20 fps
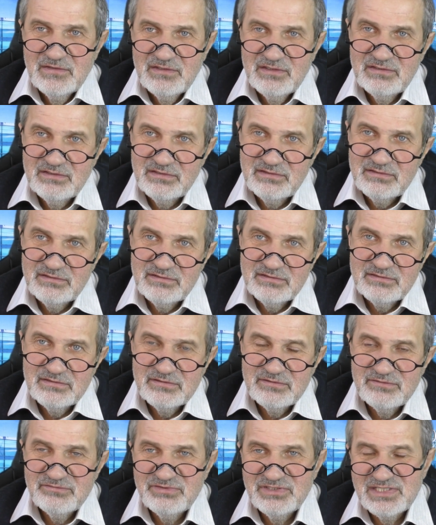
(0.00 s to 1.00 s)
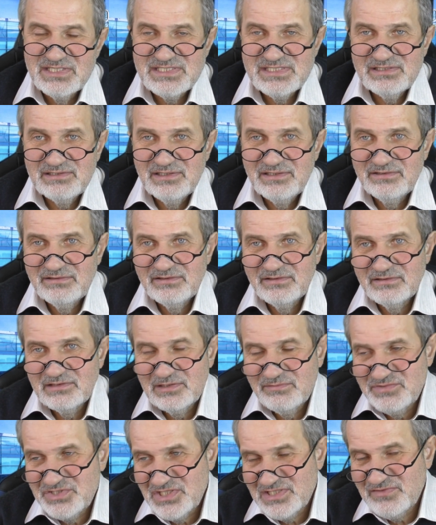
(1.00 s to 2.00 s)
э, в иностранные,
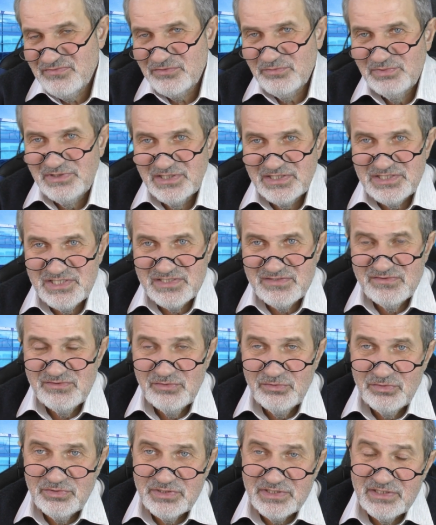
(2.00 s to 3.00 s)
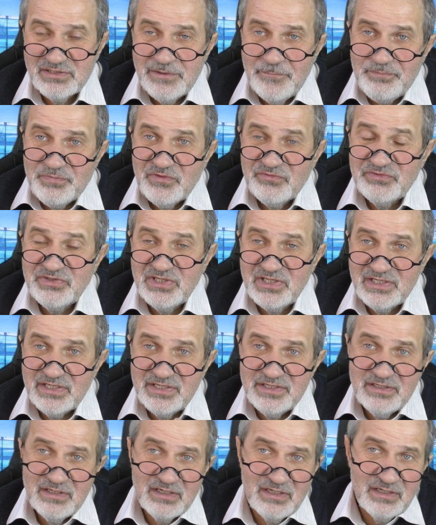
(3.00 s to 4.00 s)
там, часть в рублях, часть в долларах.
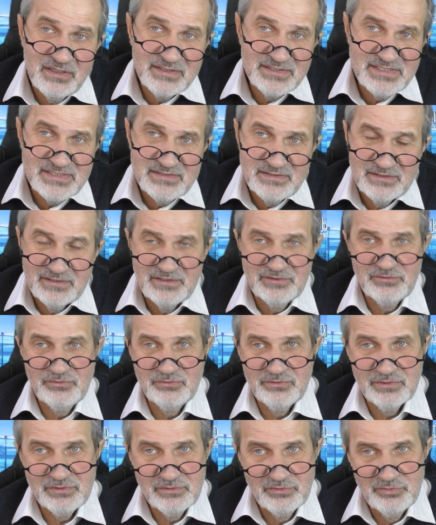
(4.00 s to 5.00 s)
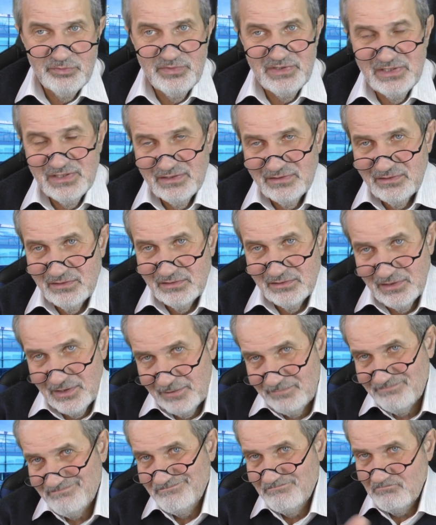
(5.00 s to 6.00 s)
Вторая акция, которая у меня дала